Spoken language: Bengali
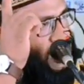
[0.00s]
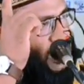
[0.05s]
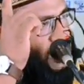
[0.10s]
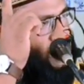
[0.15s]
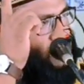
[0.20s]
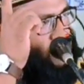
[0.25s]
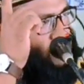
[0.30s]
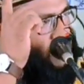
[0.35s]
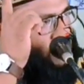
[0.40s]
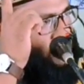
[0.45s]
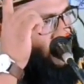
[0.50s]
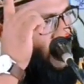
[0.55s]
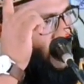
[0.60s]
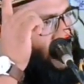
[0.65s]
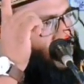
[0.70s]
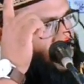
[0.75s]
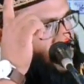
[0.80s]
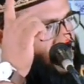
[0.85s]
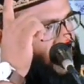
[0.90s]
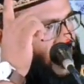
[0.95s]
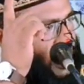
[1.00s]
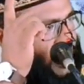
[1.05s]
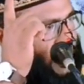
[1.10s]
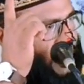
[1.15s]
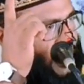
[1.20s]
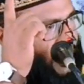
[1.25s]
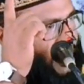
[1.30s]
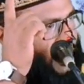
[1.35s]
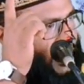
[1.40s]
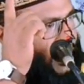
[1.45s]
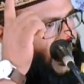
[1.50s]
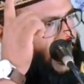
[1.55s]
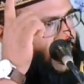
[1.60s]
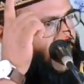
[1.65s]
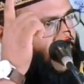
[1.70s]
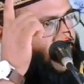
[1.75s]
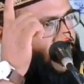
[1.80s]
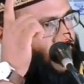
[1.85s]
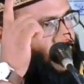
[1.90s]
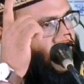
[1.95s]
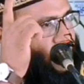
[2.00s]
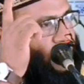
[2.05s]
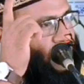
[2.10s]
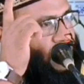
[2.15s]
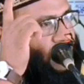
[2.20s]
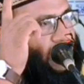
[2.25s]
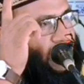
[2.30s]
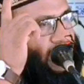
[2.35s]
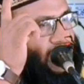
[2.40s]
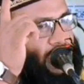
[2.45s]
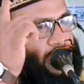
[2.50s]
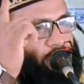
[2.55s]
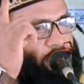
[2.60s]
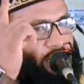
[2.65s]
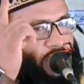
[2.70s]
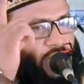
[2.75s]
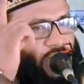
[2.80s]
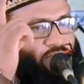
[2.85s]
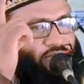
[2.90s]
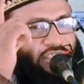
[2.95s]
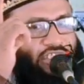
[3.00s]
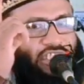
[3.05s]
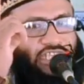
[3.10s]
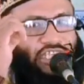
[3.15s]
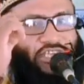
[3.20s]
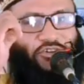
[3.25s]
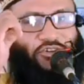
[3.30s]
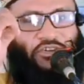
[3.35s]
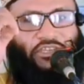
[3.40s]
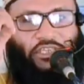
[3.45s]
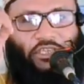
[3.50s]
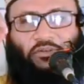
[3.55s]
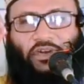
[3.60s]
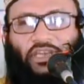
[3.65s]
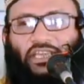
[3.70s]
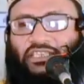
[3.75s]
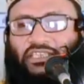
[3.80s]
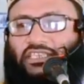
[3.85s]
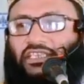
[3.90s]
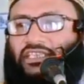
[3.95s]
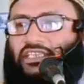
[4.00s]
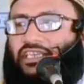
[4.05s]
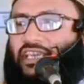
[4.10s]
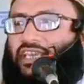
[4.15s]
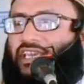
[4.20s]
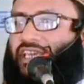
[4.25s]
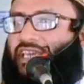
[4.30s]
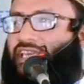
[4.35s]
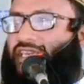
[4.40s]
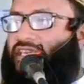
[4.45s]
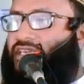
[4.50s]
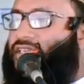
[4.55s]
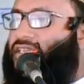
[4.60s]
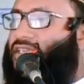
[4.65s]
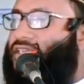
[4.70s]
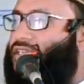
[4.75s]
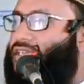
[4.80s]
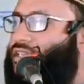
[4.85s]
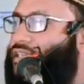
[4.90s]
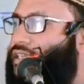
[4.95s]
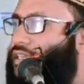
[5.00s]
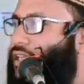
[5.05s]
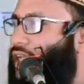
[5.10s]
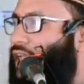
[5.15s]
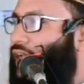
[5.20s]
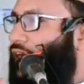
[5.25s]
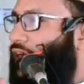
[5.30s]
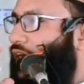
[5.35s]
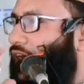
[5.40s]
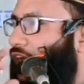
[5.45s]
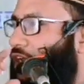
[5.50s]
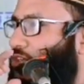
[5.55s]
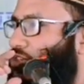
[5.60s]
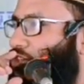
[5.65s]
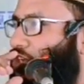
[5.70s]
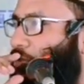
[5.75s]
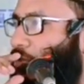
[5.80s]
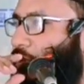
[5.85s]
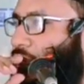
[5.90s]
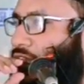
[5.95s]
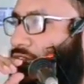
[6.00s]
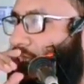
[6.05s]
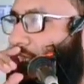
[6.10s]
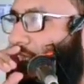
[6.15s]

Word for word: আরো জোরে বলেন সোহান আল্লাহ মাফ যিনি করতে পারেন তিনি কে আরো জোরে বলেন